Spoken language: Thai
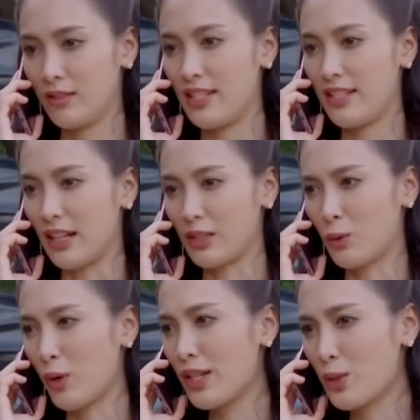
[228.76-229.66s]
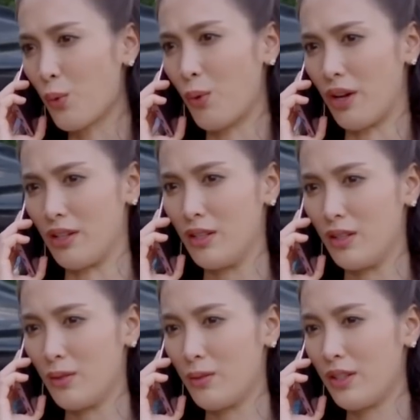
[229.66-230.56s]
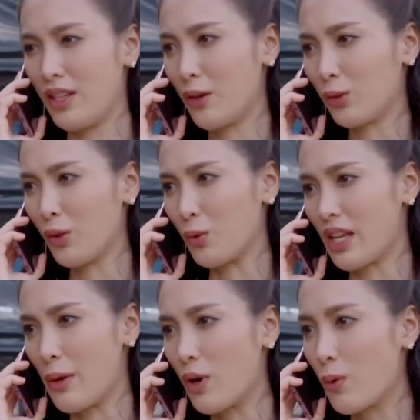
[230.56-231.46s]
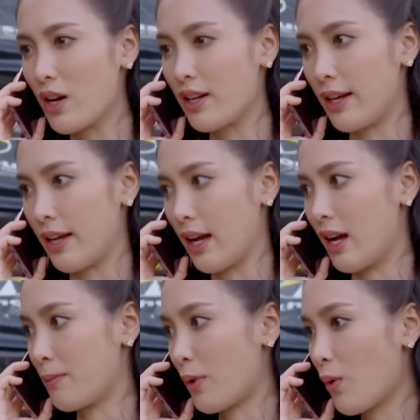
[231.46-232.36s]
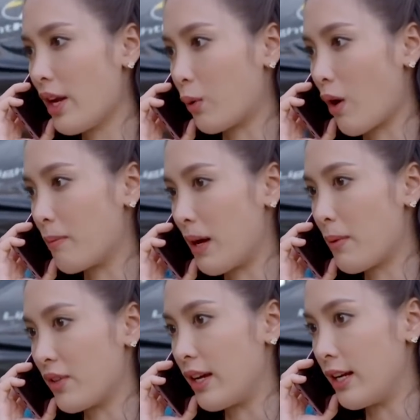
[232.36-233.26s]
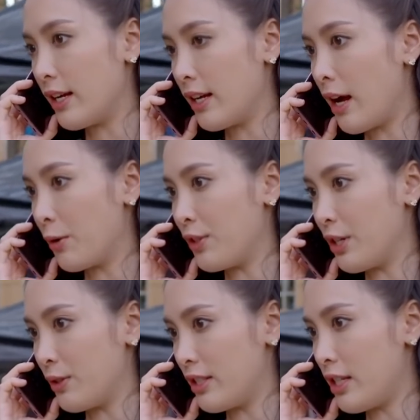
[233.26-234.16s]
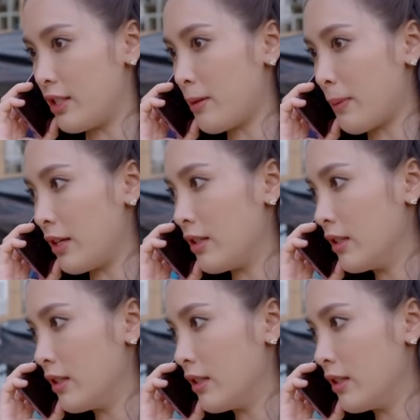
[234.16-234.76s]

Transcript: รินอยากจะรู้ให้ชัวร์ว่าที่เขาตกใจเว่อร์ในงาน เพราะว่าเห็นความลับของยโยซิลาคนเดียวจริง ๆ ใช่ไหม